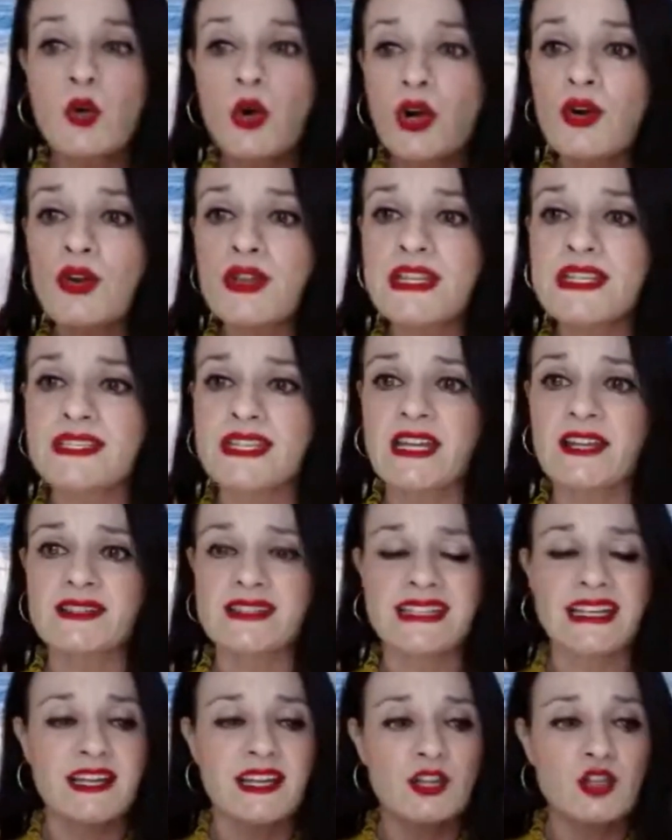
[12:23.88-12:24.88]
Y luego
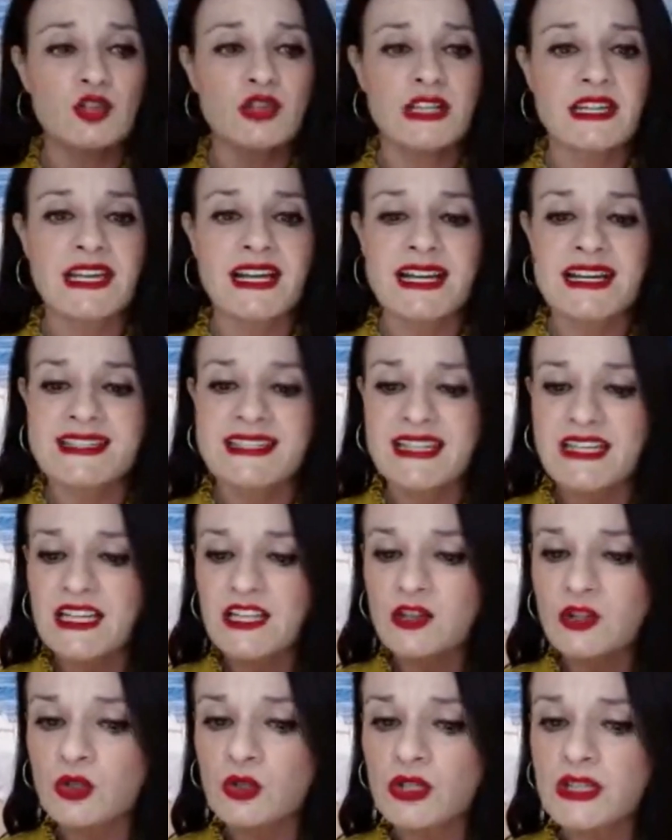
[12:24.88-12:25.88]
dices, si es que yo tenía que
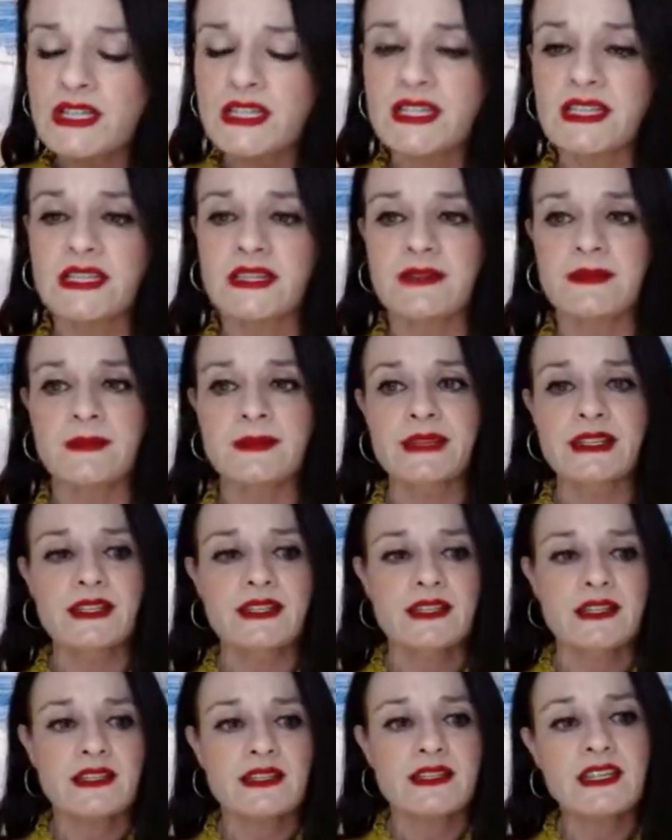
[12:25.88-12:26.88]
hacer esto y, y,
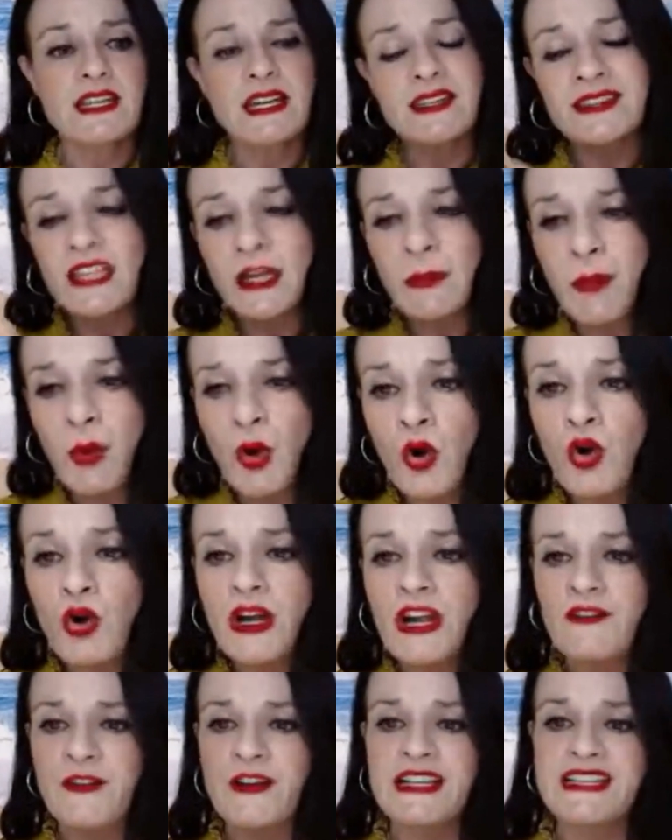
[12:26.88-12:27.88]
y
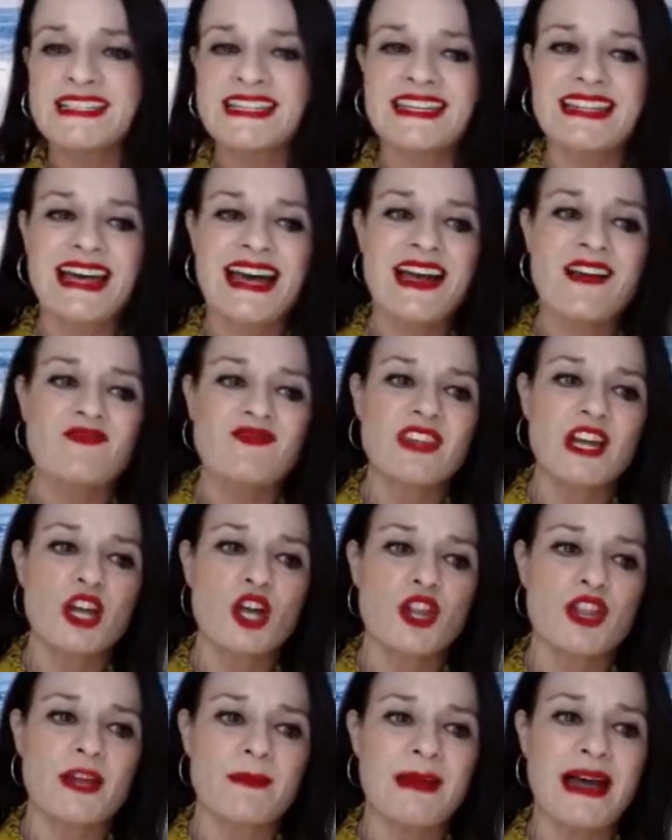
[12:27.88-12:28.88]
antepongo la felicidad
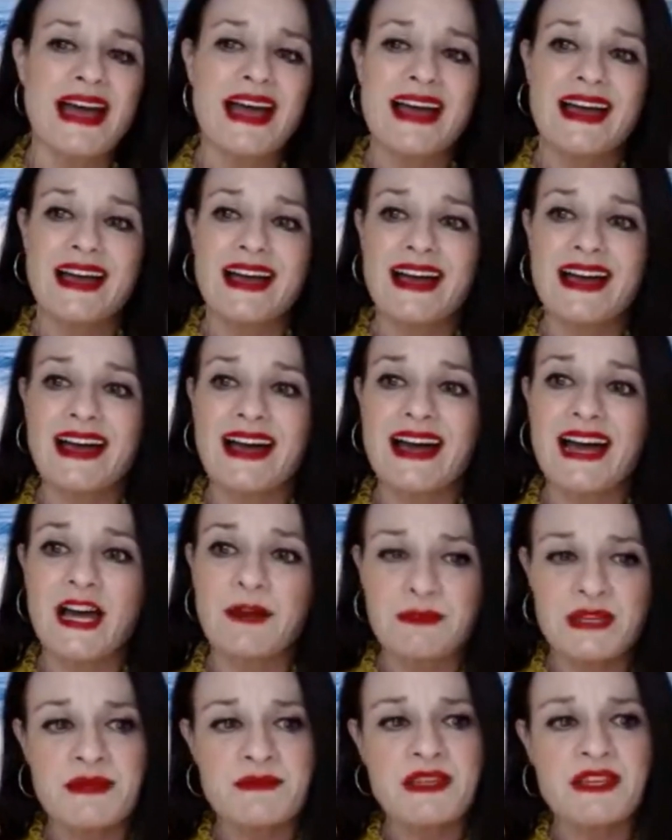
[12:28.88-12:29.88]
de los demás
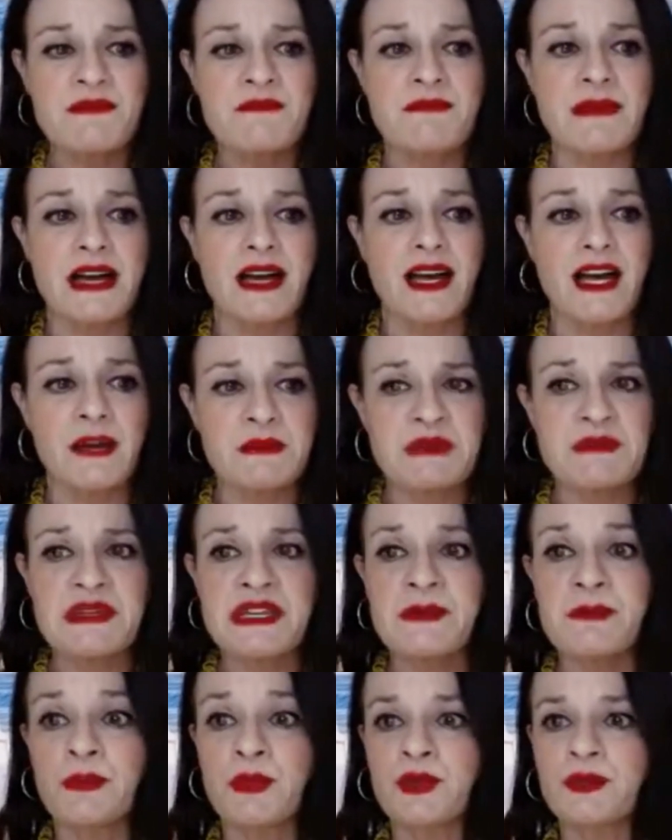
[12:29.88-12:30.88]
a mí misma, a
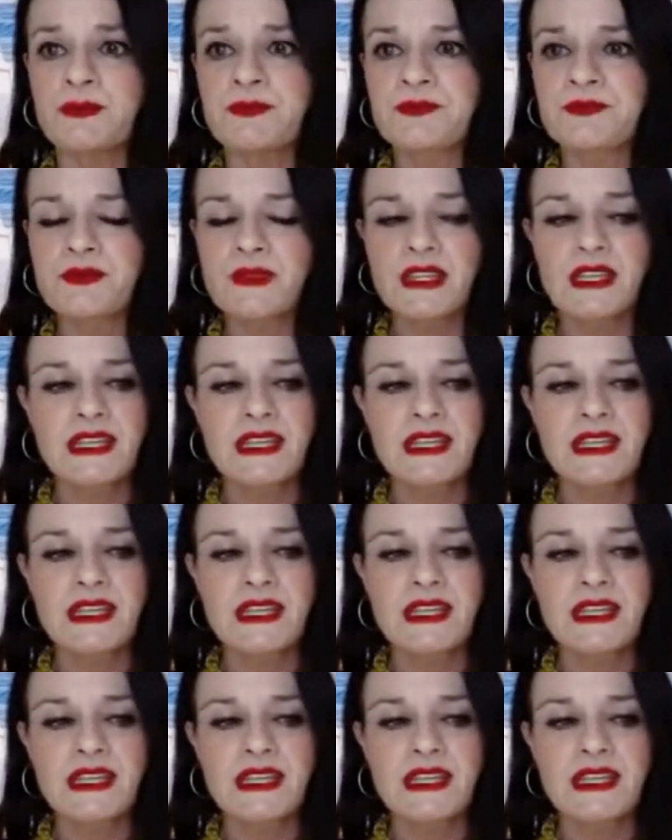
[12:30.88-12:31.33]
mí mismo.